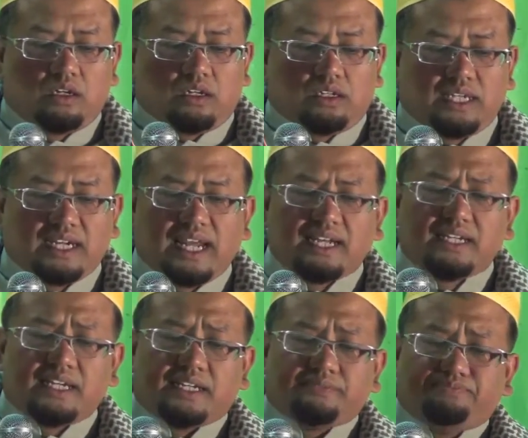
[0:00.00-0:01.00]
ดังนั้น
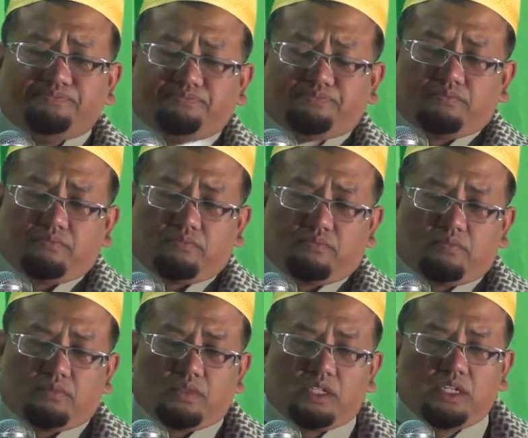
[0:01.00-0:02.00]
เนี่ย
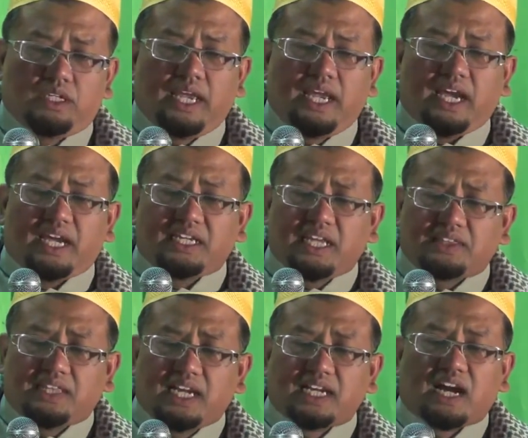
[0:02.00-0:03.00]
ในฮะดิษ
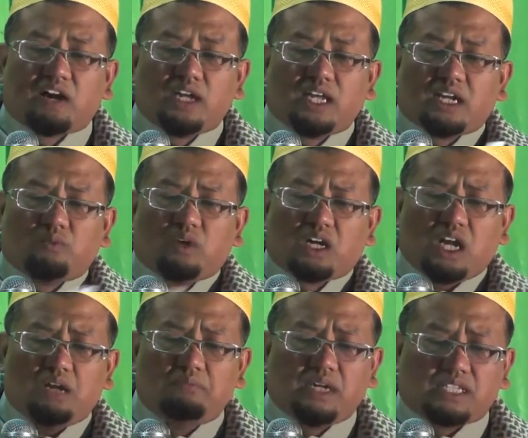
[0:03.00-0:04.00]
ดังกล่าวนั้นคำว่า
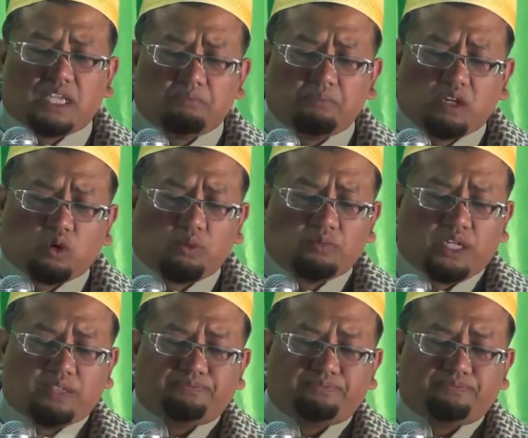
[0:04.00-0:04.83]
รัมะจันบิกุมเนี่ย